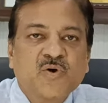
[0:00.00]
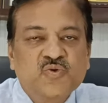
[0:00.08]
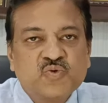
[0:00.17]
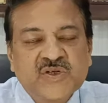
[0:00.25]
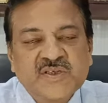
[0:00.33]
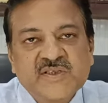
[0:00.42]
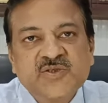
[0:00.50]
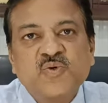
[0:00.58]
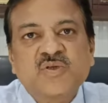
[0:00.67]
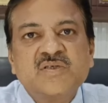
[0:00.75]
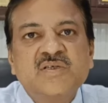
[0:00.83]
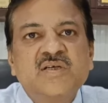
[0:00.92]
और दूसरी चीज़
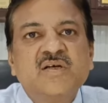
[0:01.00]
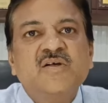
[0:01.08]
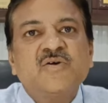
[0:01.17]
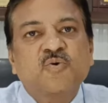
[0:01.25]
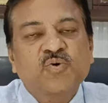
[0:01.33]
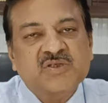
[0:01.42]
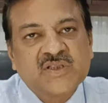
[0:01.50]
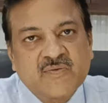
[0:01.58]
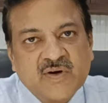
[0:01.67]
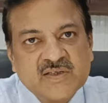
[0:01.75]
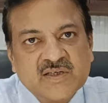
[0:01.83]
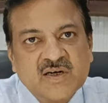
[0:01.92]
होती है कुछ
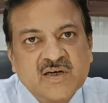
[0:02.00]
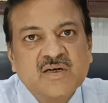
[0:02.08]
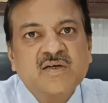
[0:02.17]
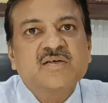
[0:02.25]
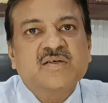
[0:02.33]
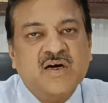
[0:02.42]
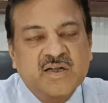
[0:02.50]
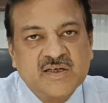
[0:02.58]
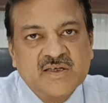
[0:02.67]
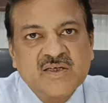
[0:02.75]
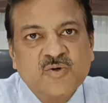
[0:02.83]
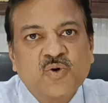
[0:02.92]
दवाइयाँ खाने
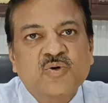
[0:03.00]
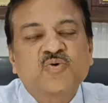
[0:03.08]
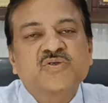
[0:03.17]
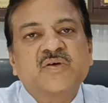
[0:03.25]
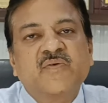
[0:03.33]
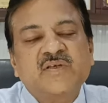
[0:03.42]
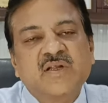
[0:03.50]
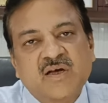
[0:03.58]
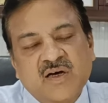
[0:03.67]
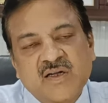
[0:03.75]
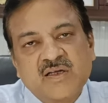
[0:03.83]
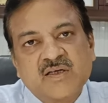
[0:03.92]
की और कुछ दवाइयाँ
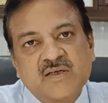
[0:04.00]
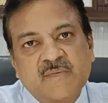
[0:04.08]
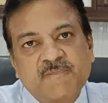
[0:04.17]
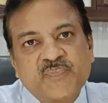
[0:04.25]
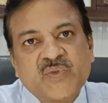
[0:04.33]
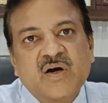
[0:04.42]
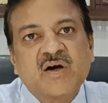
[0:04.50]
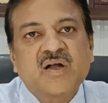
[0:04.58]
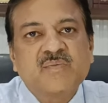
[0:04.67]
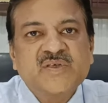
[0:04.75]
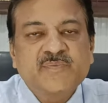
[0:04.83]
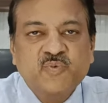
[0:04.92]
लगाने की अगर
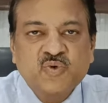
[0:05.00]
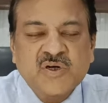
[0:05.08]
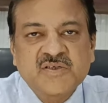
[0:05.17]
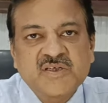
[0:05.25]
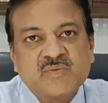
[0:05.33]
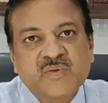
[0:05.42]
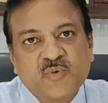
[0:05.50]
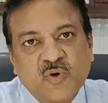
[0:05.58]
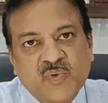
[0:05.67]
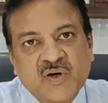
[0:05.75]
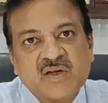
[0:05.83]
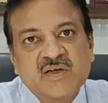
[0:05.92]
हम ये पूरा ट्रीटमेंट
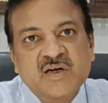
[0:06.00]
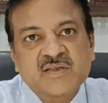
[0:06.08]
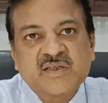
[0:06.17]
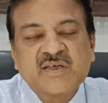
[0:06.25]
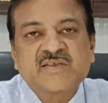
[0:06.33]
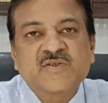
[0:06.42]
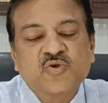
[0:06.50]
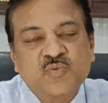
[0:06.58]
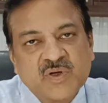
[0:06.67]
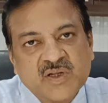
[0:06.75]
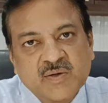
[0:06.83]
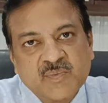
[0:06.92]
प्रॉपरली करते हैं एक से दो
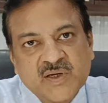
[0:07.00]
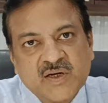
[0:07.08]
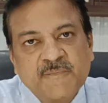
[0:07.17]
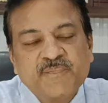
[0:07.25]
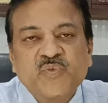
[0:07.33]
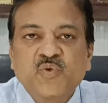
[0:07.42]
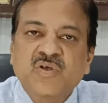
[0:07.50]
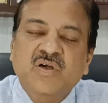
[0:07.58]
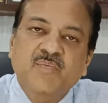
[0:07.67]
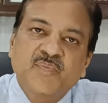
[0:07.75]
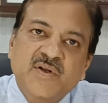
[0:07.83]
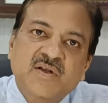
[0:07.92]
महीने में तो ये
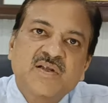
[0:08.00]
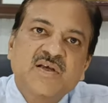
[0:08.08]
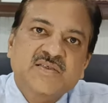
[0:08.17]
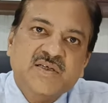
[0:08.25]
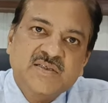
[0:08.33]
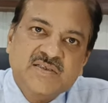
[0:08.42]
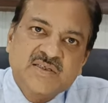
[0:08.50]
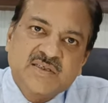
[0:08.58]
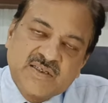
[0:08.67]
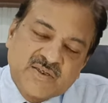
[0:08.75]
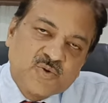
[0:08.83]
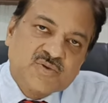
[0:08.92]
कम्प्लीटली आसानी से
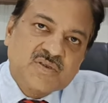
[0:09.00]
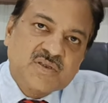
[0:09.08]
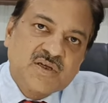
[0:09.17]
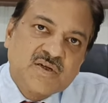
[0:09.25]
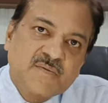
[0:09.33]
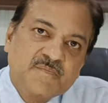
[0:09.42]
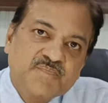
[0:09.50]
ठीक हो सकता है